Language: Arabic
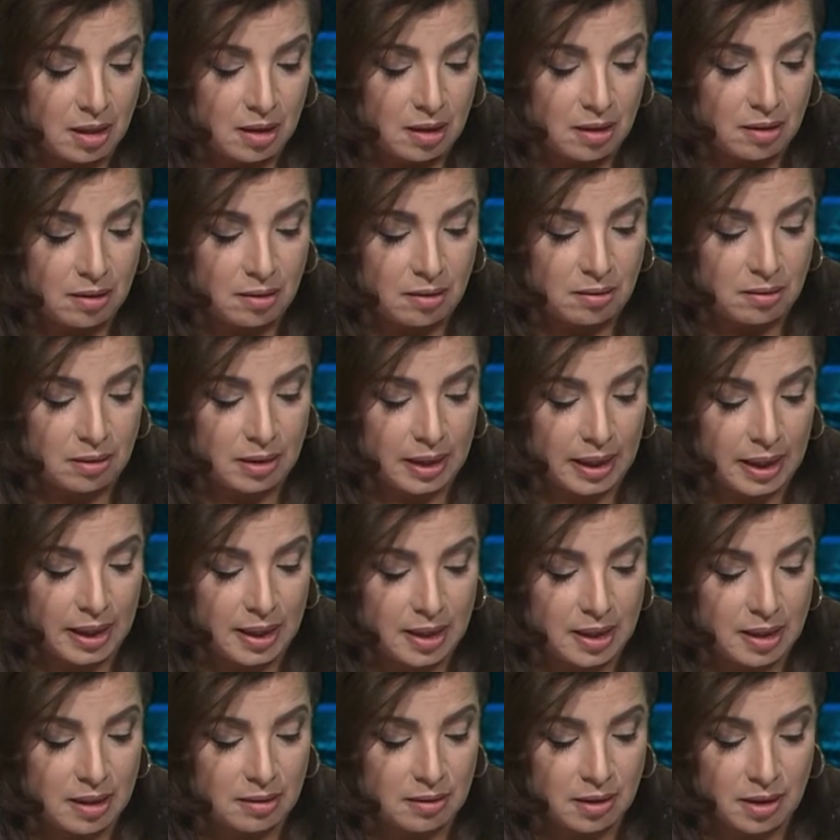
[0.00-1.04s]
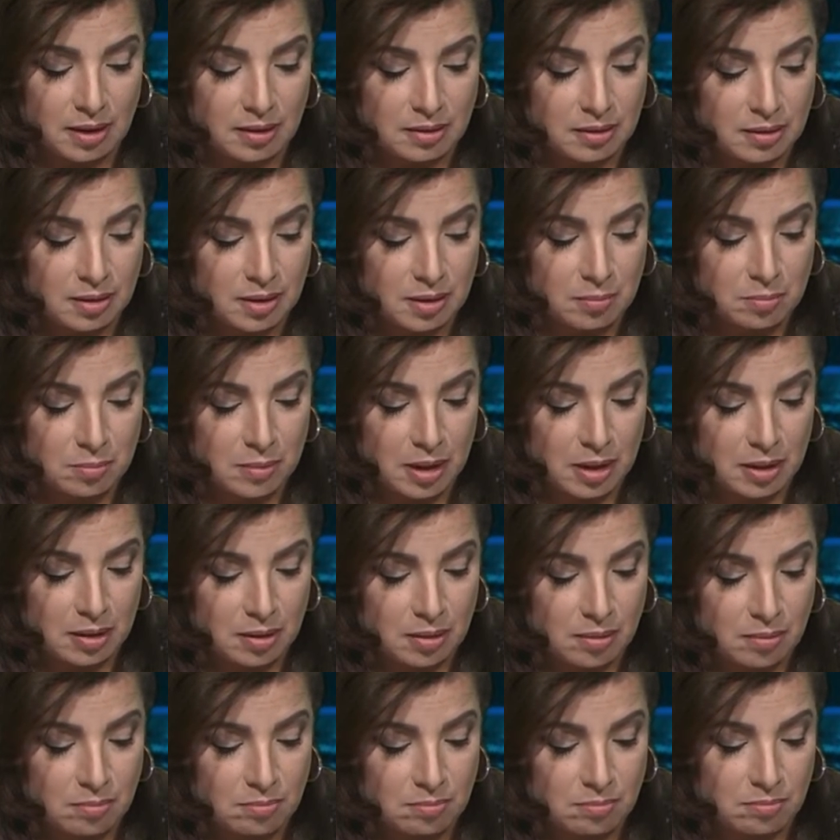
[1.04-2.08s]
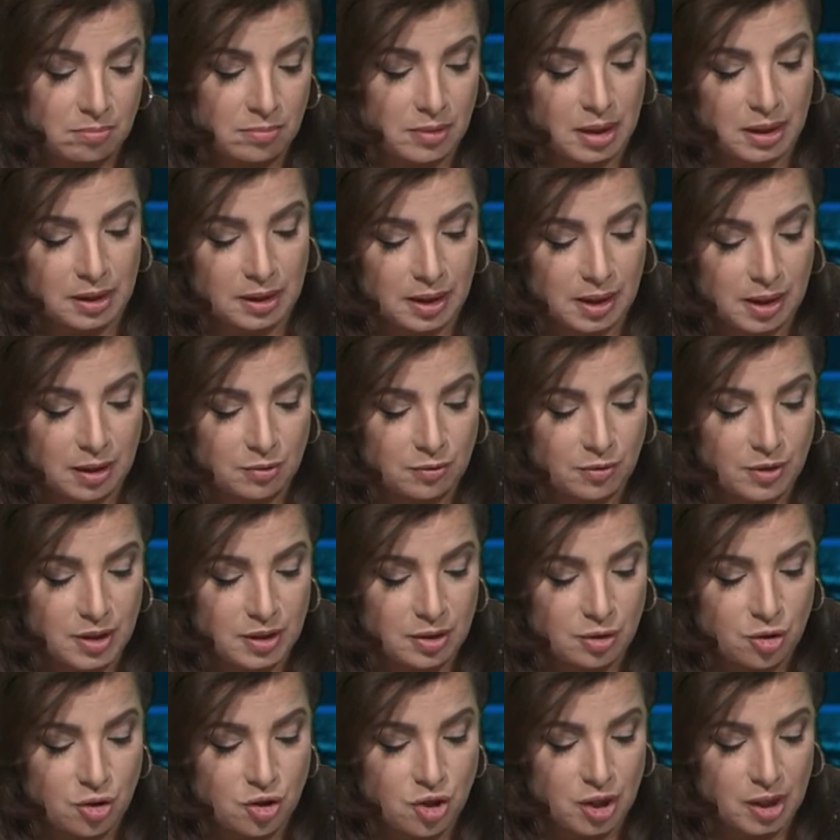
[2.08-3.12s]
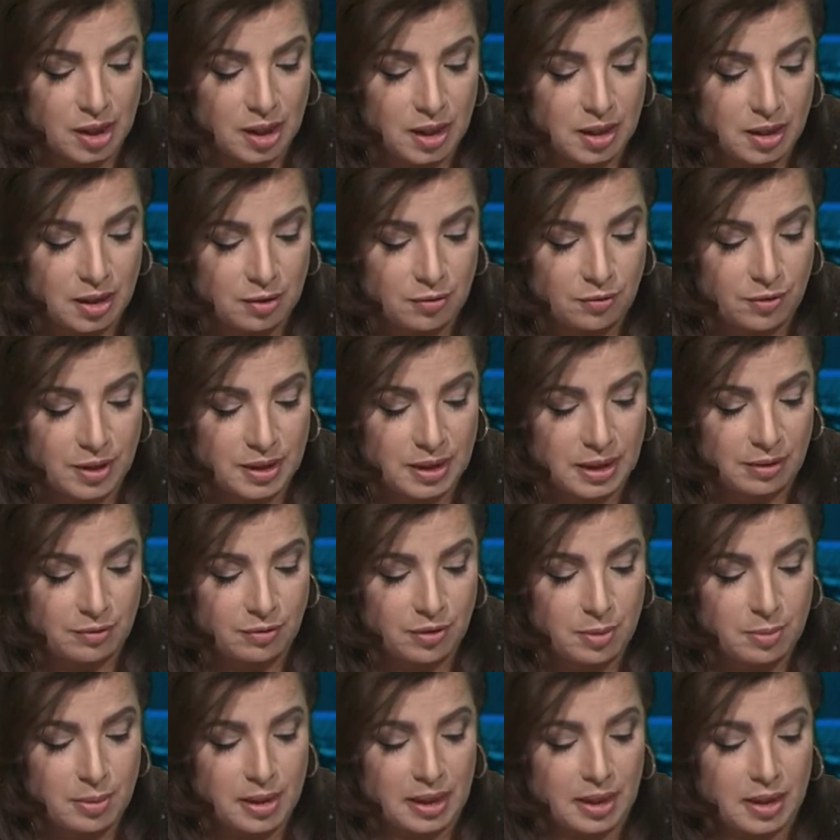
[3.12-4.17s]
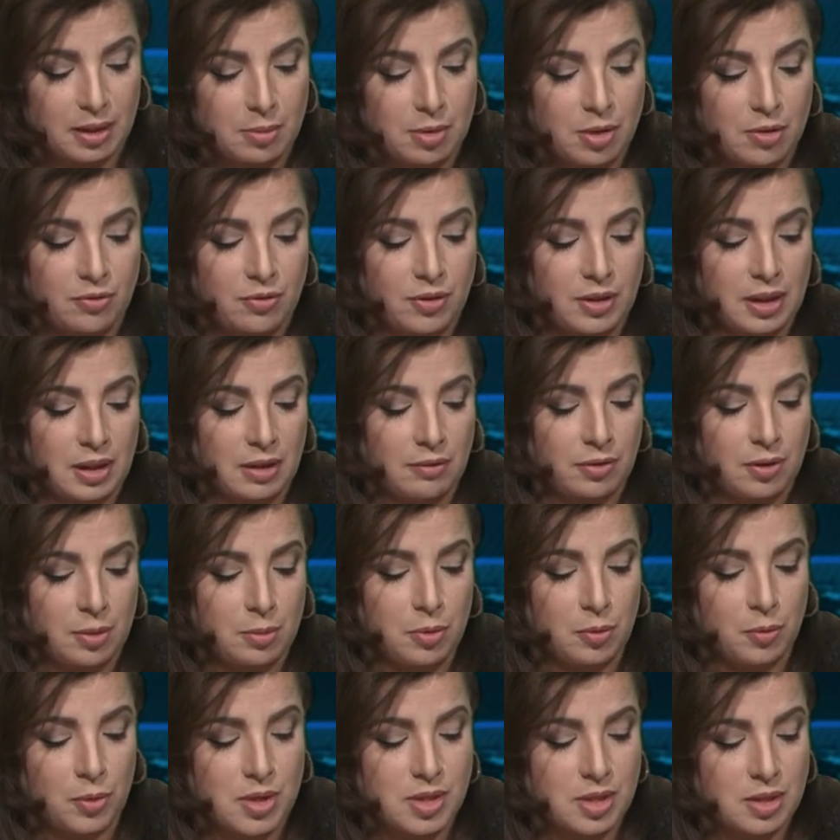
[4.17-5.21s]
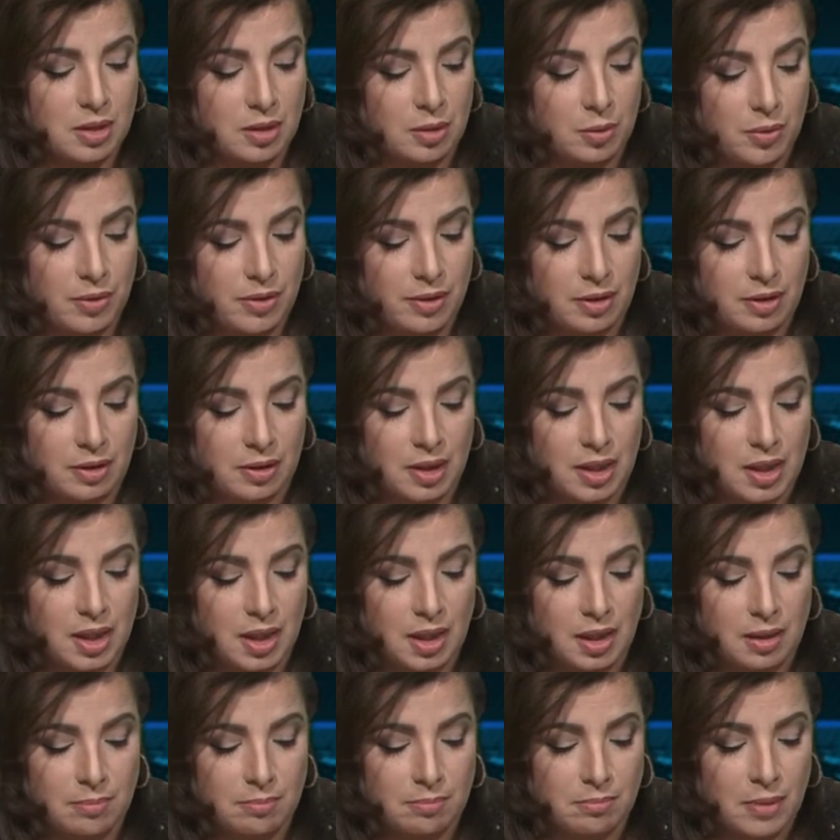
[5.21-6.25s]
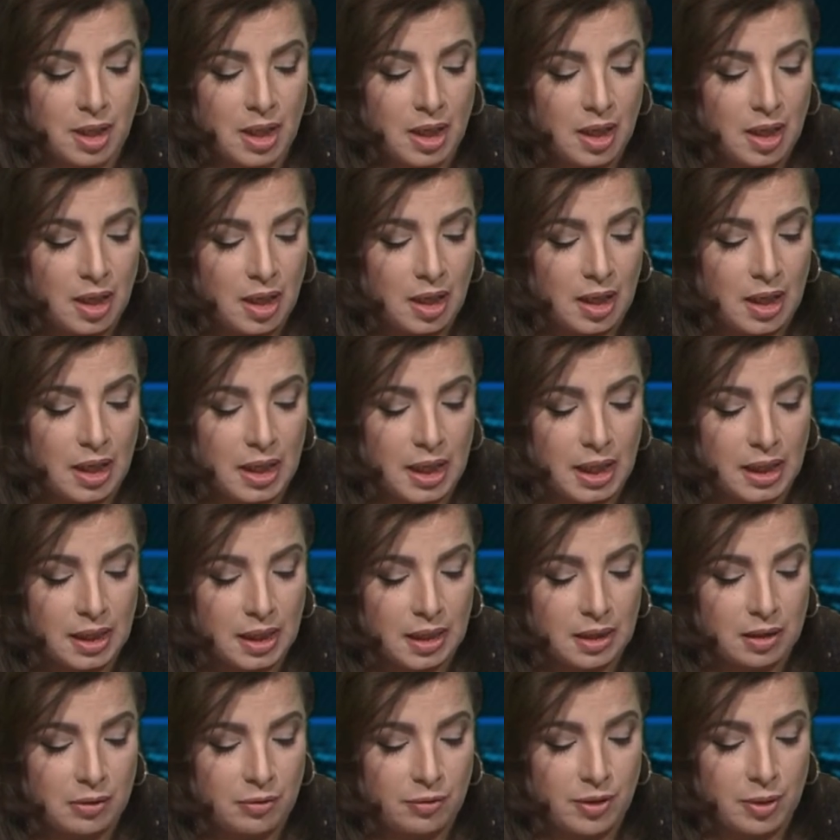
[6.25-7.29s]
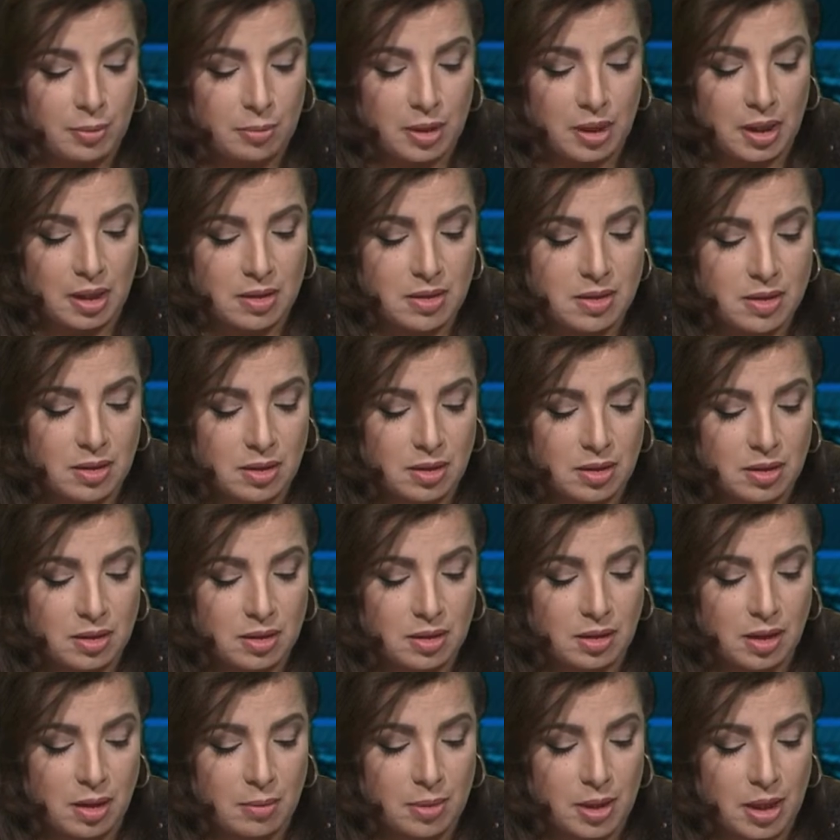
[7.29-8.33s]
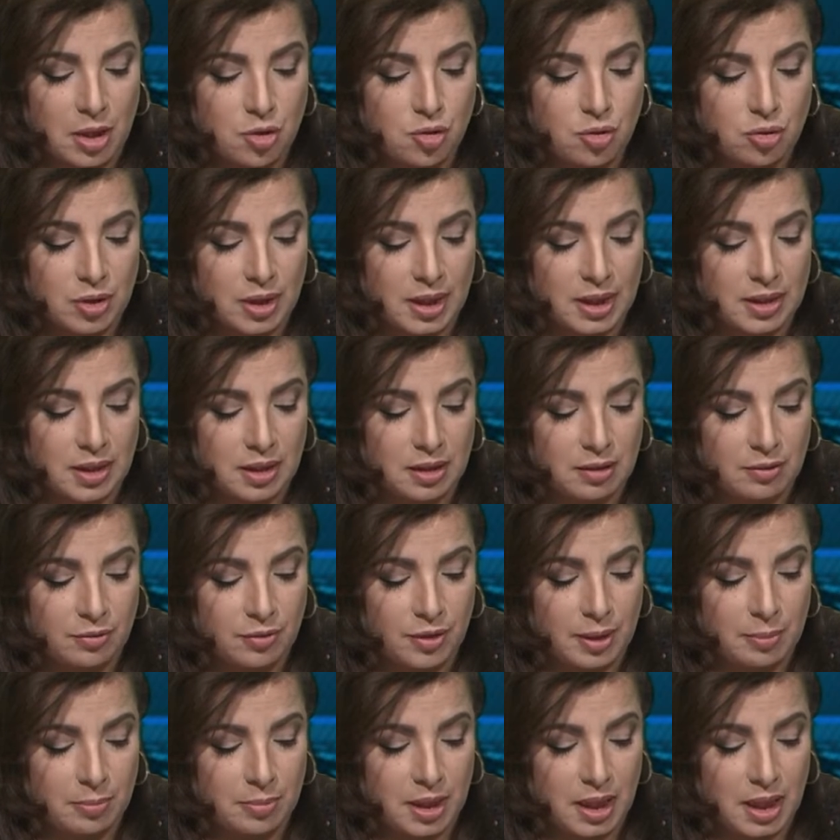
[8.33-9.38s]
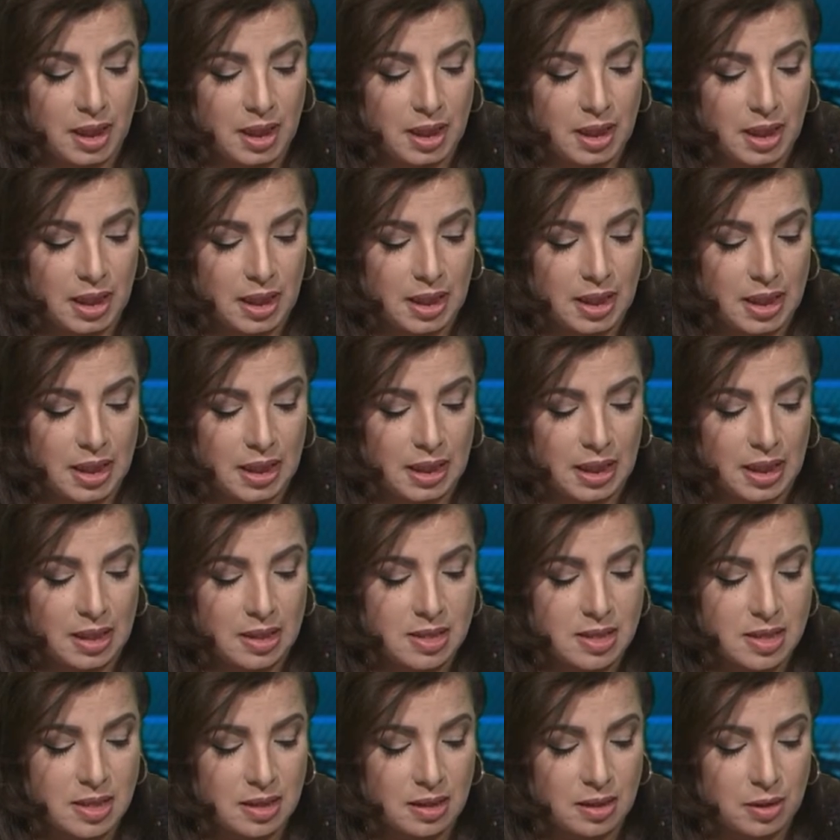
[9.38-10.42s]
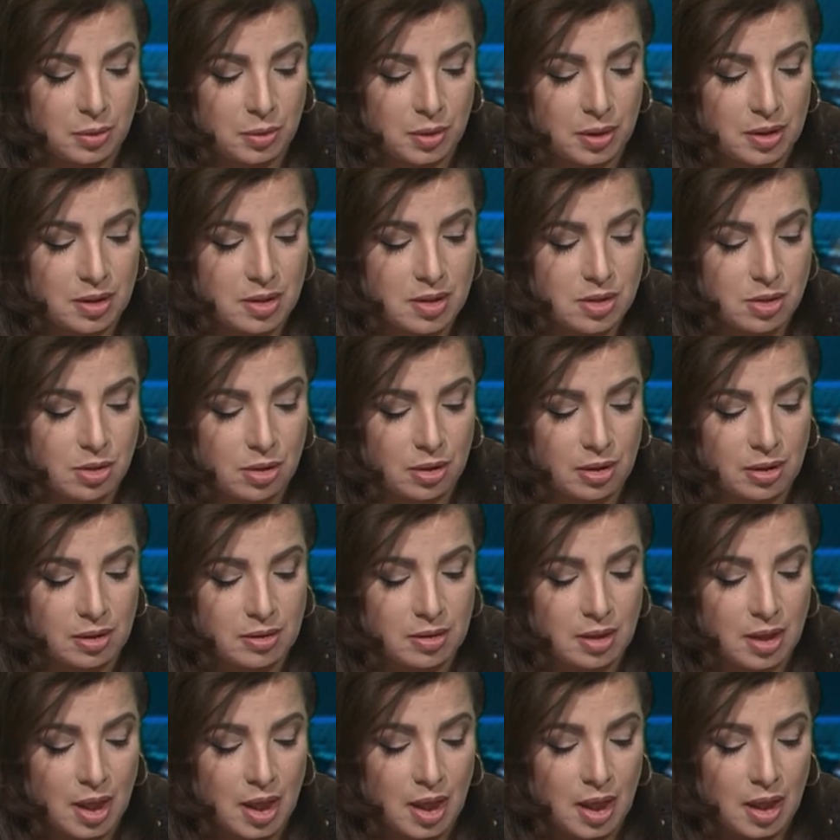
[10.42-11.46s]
آه، الحقيقه يعني ما يعني كان في ترشيحين عن فئه الافلام الاجنبيه وفئه الافلام الوثائقيه لم آه، ينل الفيلم اللي اثار قبل اشهر جدل في لبنان اي جائزه اللي هو الانسالت